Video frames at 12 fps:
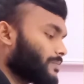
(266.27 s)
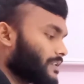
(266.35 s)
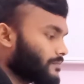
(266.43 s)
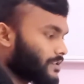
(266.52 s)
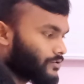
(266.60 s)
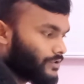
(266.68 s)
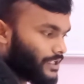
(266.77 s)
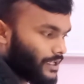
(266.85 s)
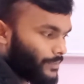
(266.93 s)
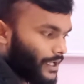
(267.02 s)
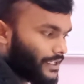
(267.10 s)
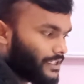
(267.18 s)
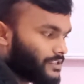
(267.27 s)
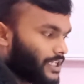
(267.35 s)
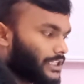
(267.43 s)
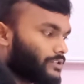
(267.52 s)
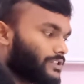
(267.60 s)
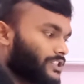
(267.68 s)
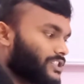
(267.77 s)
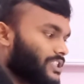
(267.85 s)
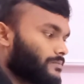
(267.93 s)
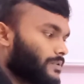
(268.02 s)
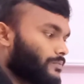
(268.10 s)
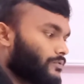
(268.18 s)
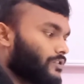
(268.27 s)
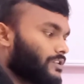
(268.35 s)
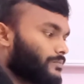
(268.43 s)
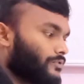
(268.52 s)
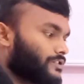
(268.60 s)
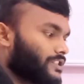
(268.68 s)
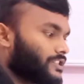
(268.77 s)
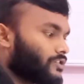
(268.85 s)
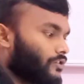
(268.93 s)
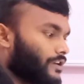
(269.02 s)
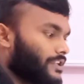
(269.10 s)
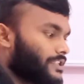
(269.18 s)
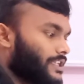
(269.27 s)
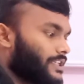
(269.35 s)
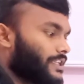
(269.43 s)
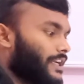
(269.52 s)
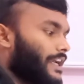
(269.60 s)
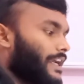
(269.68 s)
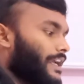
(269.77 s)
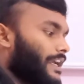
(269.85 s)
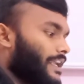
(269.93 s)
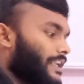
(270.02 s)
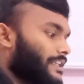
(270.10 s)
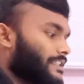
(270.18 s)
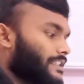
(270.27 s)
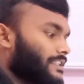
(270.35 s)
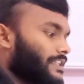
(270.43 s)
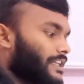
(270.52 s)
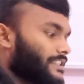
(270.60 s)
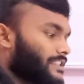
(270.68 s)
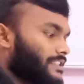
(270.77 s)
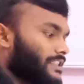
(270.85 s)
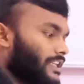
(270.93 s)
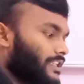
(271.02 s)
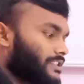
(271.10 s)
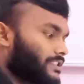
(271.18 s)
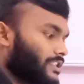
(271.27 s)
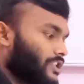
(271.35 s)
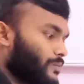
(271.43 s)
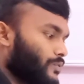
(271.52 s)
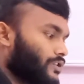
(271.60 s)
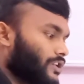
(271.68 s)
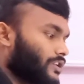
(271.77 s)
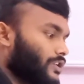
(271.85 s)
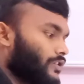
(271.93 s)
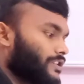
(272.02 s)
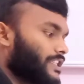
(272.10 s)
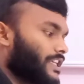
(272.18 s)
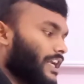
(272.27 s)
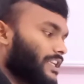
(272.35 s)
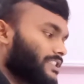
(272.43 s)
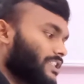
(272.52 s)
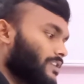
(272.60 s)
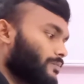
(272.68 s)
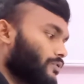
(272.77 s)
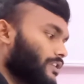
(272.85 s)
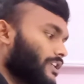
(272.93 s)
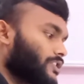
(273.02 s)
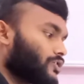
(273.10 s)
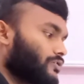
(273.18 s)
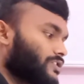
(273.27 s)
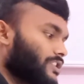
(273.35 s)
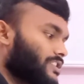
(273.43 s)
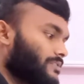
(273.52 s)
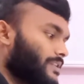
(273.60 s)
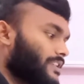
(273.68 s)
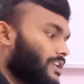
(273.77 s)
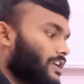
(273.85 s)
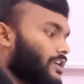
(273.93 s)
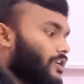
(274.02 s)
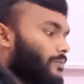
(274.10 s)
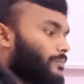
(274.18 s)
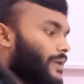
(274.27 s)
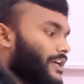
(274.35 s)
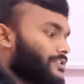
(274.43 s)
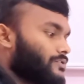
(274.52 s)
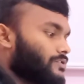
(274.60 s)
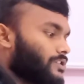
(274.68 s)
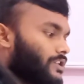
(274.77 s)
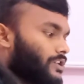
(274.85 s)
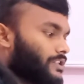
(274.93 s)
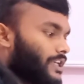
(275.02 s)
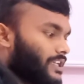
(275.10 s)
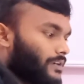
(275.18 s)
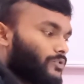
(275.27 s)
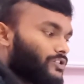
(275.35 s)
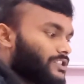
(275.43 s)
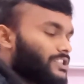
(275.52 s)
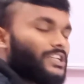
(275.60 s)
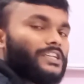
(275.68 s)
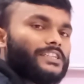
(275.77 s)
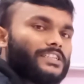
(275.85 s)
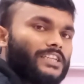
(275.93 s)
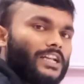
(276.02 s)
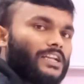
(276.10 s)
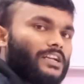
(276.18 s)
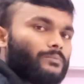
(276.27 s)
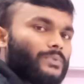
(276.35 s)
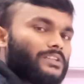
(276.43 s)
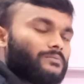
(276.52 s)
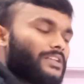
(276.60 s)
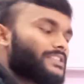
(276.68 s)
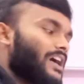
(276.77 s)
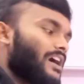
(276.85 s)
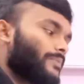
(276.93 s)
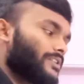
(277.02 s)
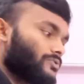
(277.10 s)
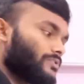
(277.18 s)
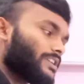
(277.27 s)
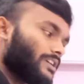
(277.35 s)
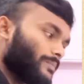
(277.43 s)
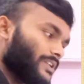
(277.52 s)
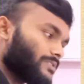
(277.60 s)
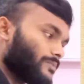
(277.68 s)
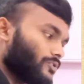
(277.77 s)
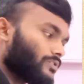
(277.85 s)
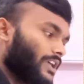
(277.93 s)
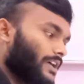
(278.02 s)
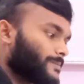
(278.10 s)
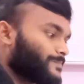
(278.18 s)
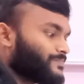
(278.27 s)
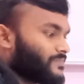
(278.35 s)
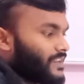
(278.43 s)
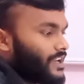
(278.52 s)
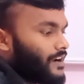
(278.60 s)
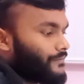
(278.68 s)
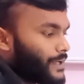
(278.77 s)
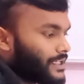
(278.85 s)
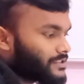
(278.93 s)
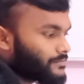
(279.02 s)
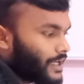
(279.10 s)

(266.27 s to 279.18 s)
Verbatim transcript: कंपनी में स्टूडेंट अप्लाई करता है तो टी सी एस विप्रो इन्फोसिस कॉन्ग्रीजेंट एल एन टी एस सी एल स्क्रिप्यो टेक्नोलॉजी कार्नेशन इन्फोटेक जॉनसन सीमेंट बायजूज टाटा मोटर्स ये सारे कंपनी में जहाँ पर स्टूडेंट का प्लेसमेंट होता है अब फ्रेंड्स